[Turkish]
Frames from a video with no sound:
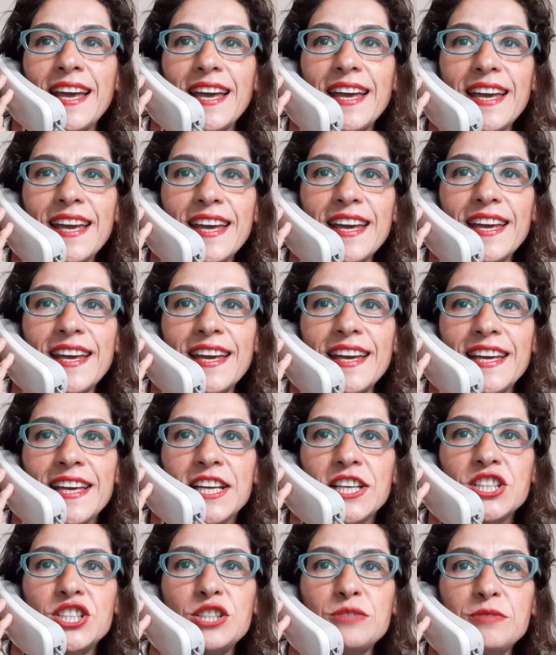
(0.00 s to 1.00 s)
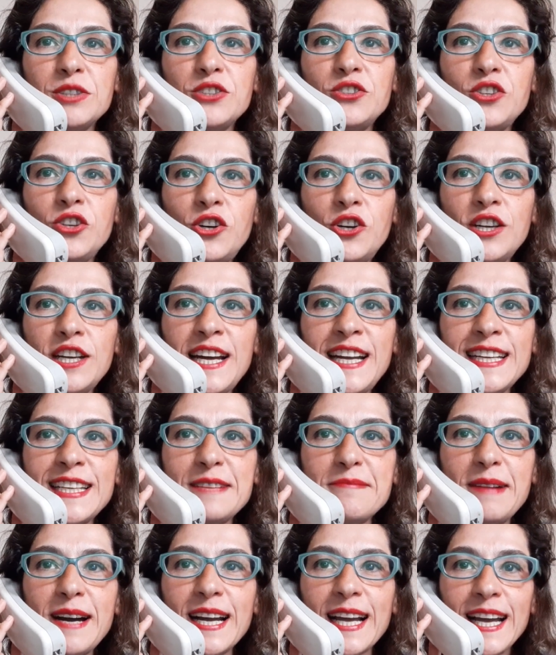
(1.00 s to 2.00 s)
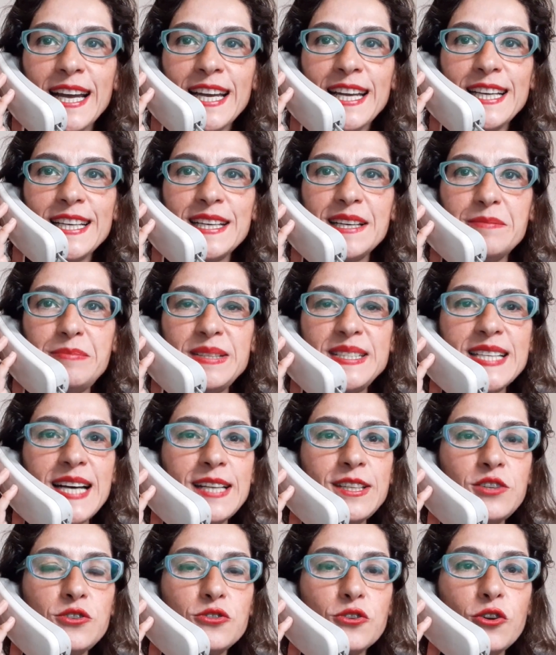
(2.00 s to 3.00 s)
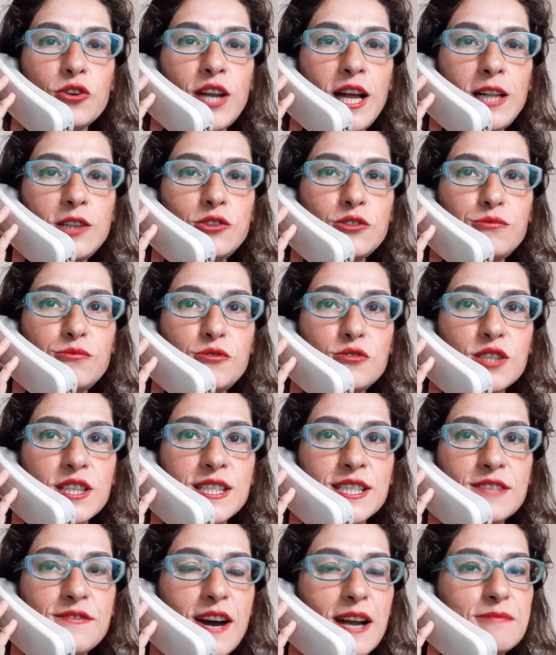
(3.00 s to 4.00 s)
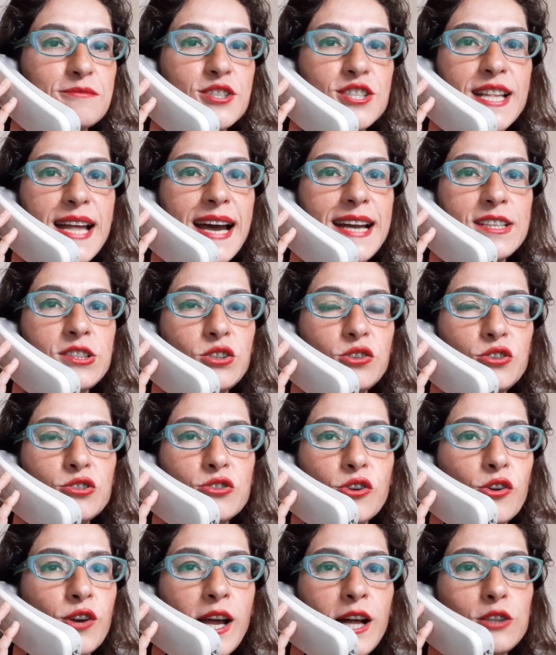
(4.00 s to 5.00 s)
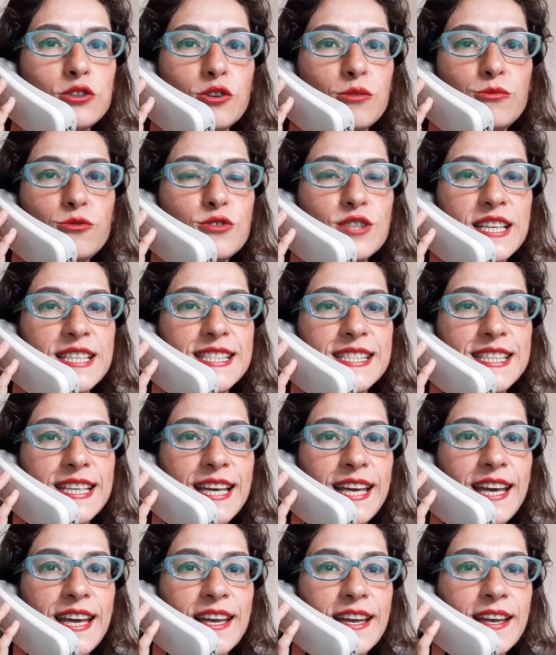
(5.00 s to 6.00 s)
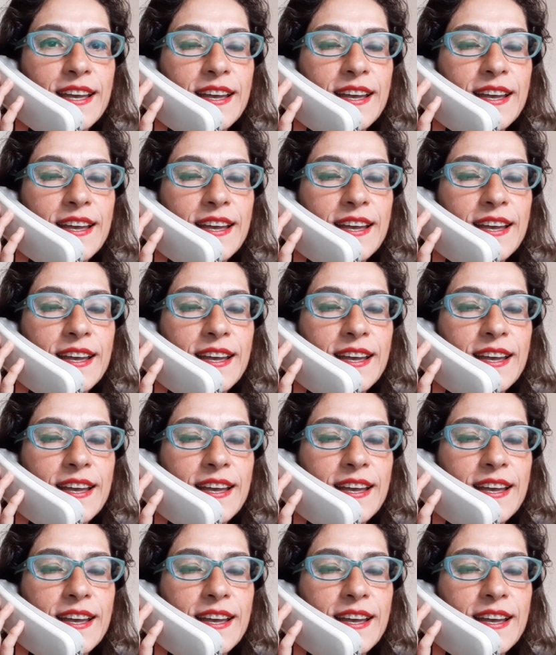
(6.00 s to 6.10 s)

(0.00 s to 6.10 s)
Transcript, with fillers: E, şimdi diyorlar ki bak e, bir tane Ronaldo müzesi varmış. Nerede o Ronaldo müzesi?